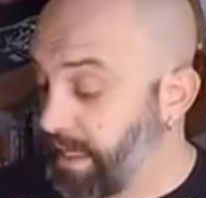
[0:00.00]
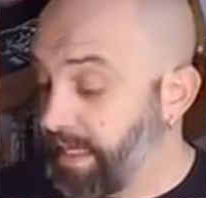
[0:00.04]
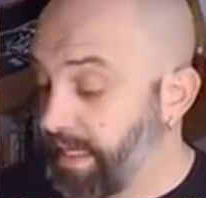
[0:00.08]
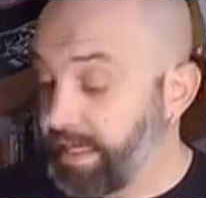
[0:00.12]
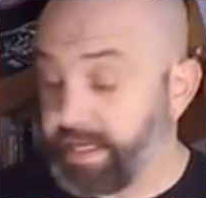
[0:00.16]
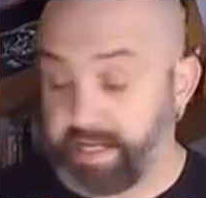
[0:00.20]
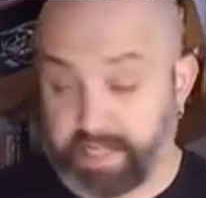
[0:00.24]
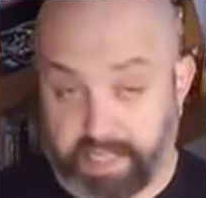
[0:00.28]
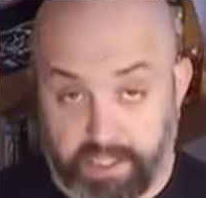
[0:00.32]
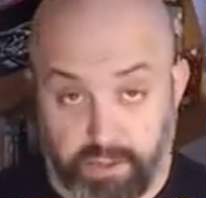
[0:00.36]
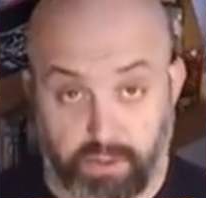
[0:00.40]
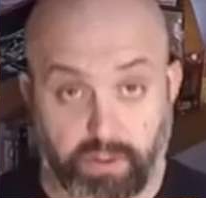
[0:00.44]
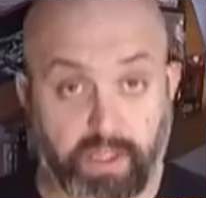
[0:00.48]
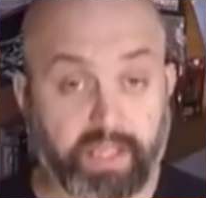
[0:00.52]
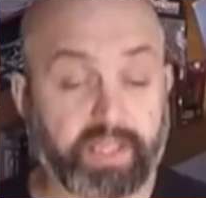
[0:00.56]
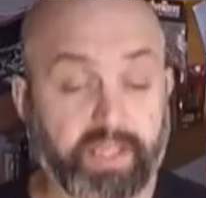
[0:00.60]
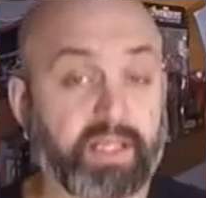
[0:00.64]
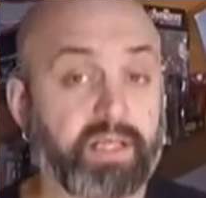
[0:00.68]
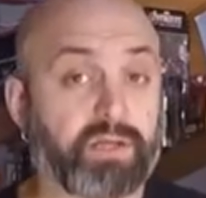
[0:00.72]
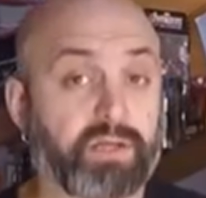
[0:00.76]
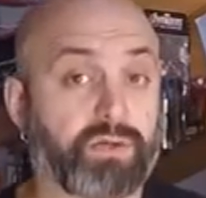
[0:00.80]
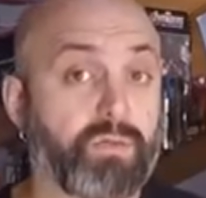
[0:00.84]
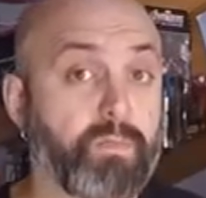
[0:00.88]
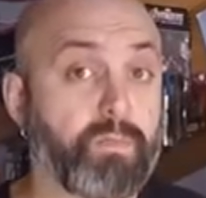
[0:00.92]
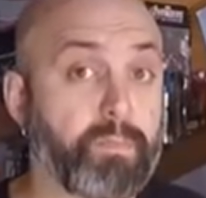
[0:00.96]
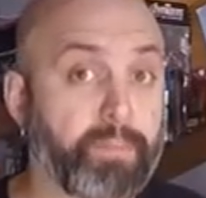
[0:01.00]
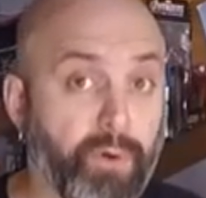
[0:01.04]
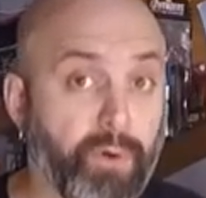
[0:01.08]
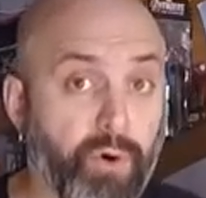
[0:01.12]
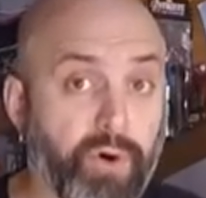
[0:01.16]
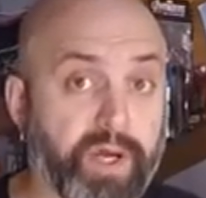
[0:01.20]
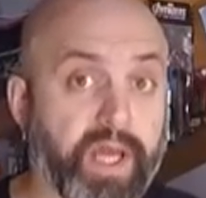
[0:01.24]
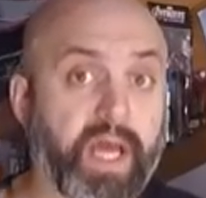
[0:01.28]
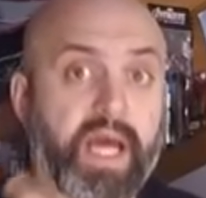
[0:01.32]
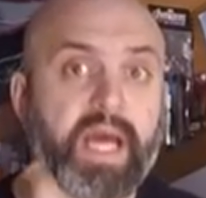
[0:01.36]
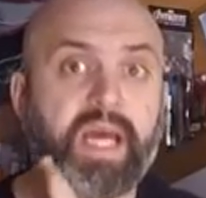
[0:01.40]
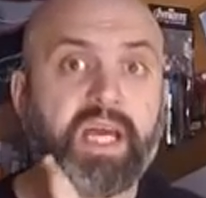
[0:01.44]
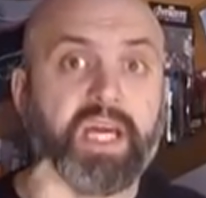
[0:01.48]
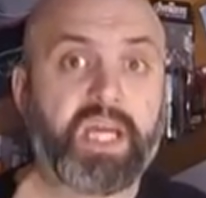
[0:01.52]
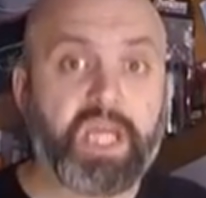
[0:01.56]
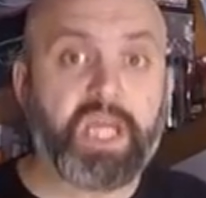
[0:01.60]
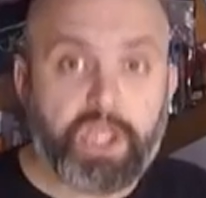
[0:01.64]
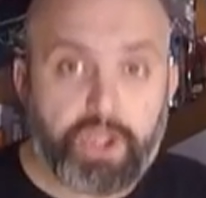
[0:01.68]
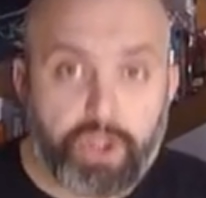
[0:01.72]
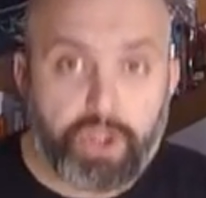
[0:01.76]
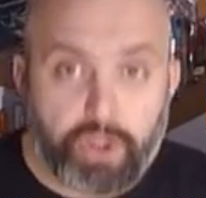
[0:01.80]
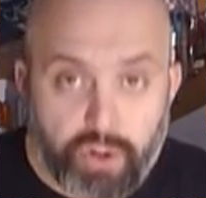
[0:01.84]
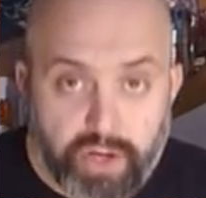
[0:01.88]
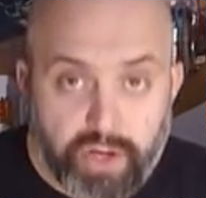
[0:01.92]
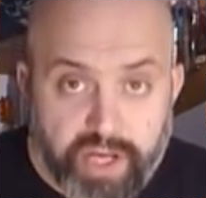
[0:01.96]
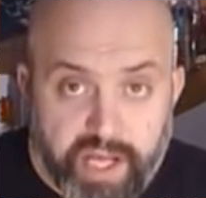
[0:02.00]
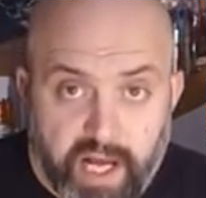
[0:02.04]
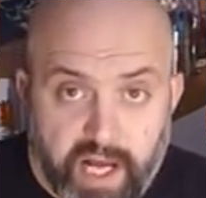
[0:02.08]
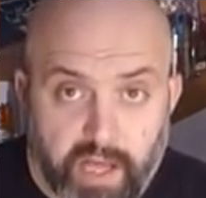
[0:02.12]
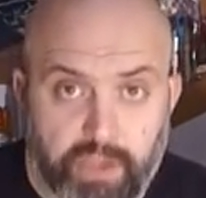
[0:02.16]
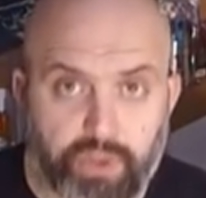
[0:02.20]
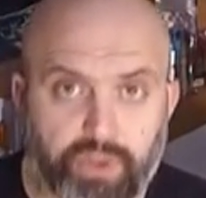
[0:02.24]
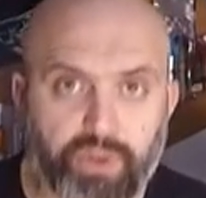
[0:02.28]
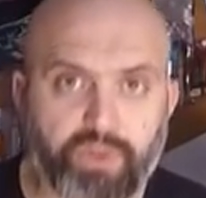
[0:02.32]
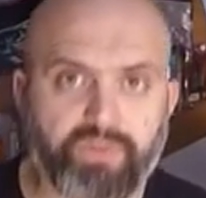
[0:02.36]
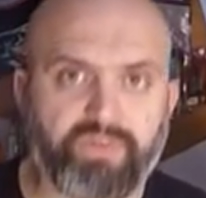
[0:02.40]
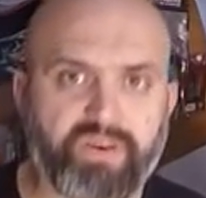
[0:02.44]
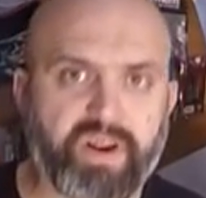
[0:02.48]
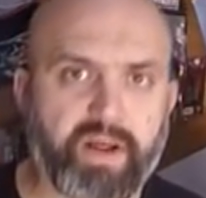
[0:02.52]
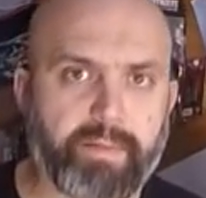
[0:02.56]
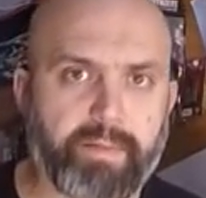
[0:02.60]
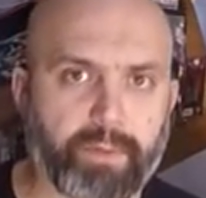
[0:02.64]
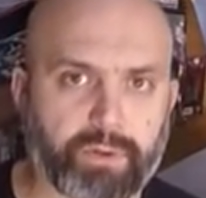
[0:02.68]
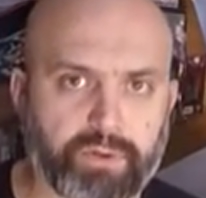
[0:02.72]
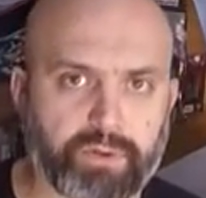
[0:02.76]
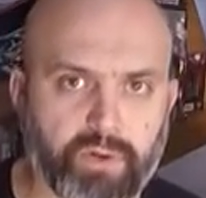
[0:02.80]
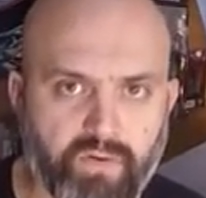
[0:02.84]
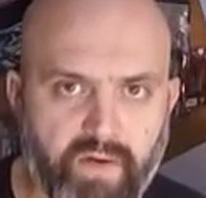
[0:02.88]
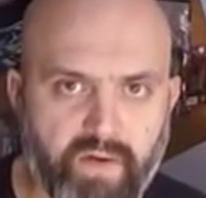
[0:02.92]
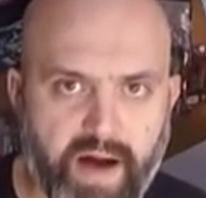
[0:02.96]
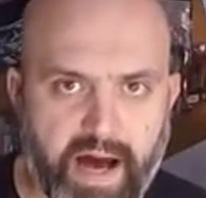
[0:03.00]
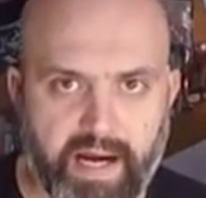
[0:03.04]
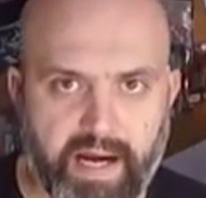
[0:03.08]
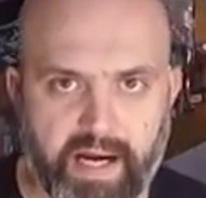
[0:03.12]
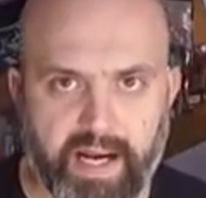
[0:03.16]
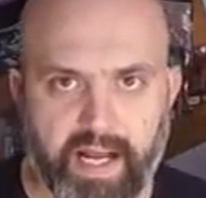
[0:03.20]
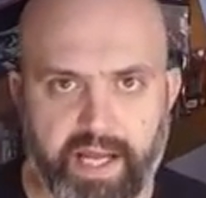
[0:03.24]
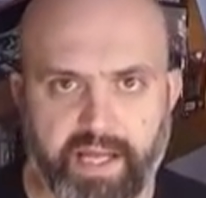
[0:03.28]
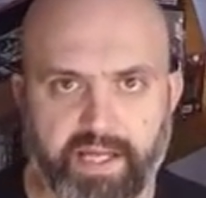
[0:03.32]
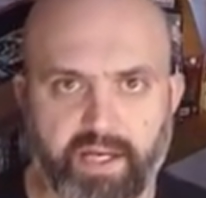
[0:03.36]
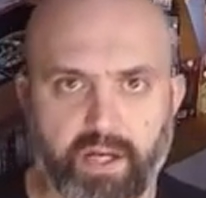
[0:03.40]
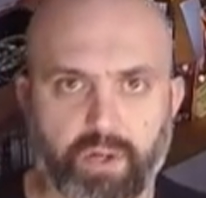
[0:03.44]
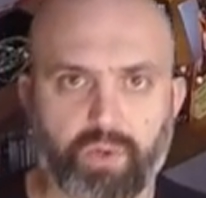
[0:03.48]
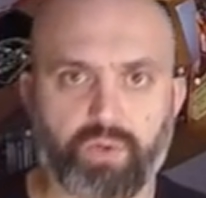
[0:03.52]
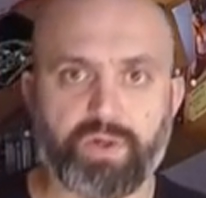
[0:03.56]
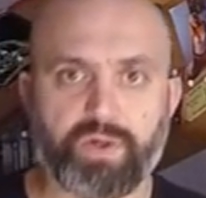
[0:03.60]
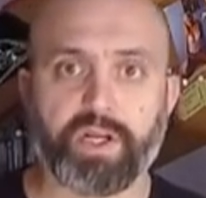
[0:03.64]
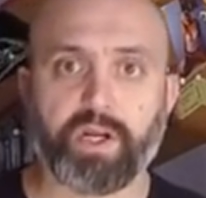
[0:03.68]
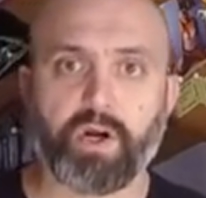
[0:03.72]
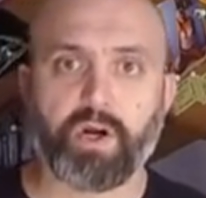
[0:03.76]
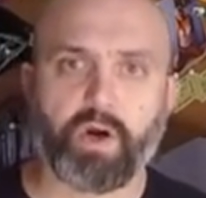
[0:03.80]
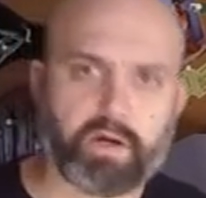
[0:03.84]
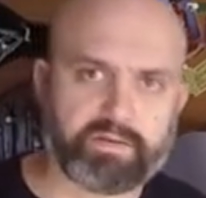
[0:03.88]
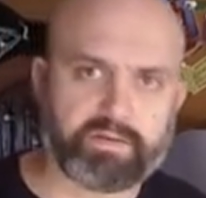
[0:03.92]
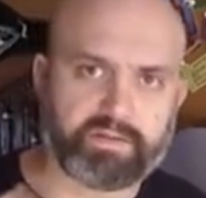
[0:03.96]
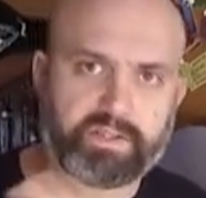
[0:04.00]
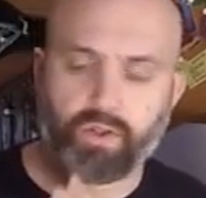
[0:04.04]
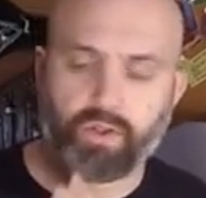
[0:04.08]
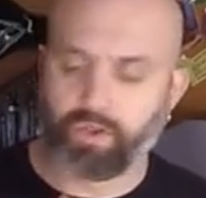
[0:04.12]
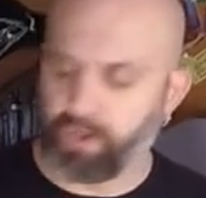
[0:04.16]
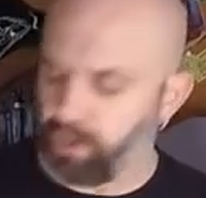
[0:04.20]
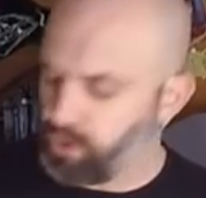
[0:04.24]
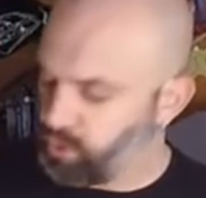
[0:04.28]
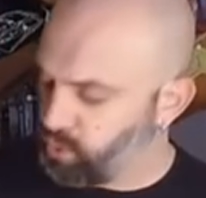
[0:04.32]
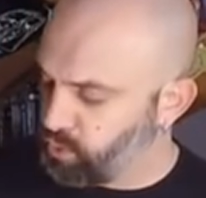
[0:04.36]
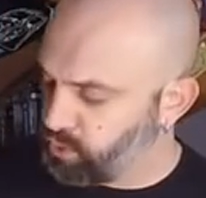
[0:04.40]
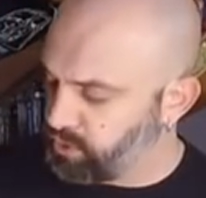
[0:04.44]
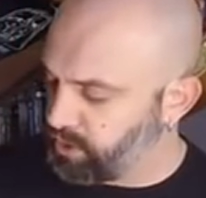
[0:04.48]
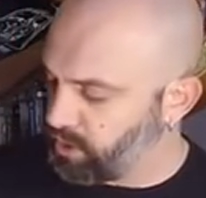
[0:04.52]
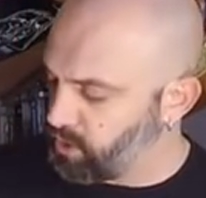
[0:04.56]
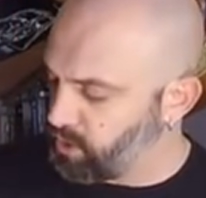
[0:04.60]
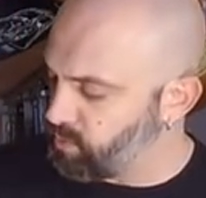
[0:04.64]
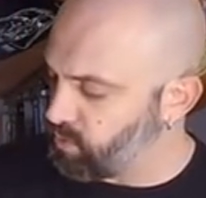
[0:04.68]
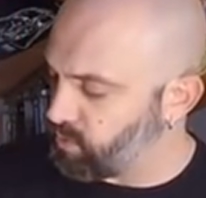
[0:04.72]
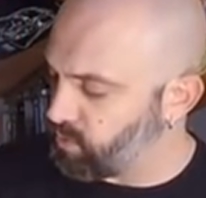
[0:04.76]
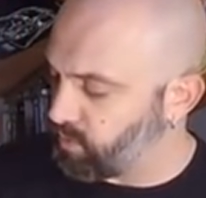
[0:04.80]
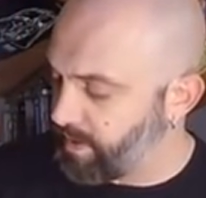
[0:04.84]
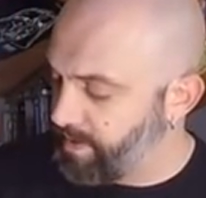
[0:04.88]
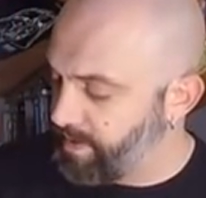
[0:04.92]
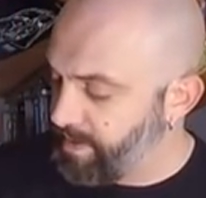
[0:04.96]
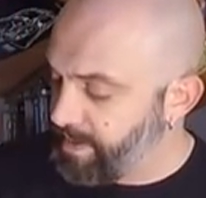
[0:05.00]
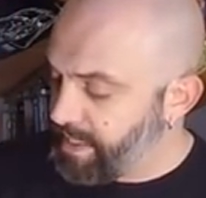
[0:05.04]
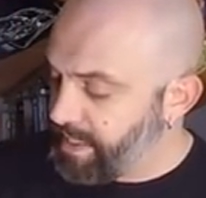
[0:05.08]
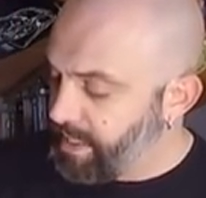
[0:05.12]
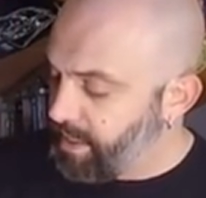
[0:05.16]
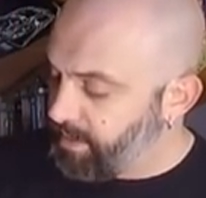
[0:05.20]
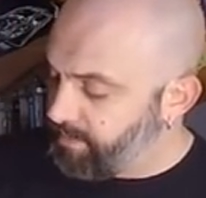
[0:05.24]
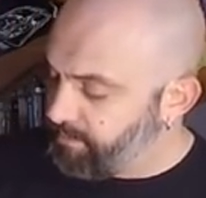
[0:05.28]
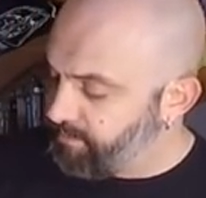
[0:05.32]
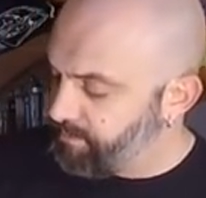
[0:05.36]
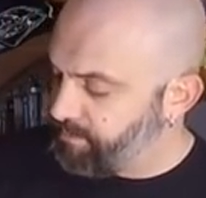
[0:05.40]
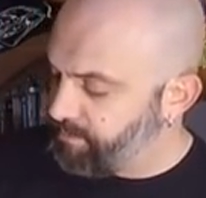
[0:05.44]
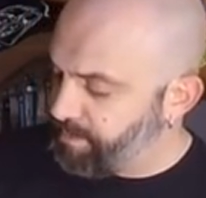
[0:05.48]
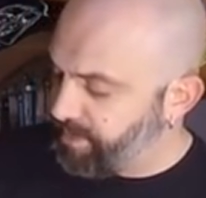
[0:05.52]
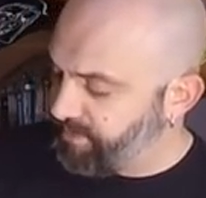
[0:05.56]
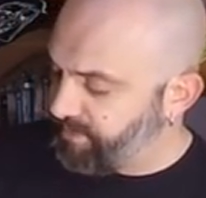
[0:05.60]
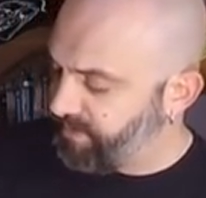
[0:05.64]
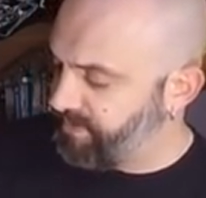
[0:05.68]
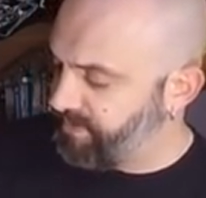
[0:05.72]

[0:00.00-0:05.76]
credo che da adesso in poi in teoria dovremmo trovarle in alcuni negozi, non in tutte, comunque per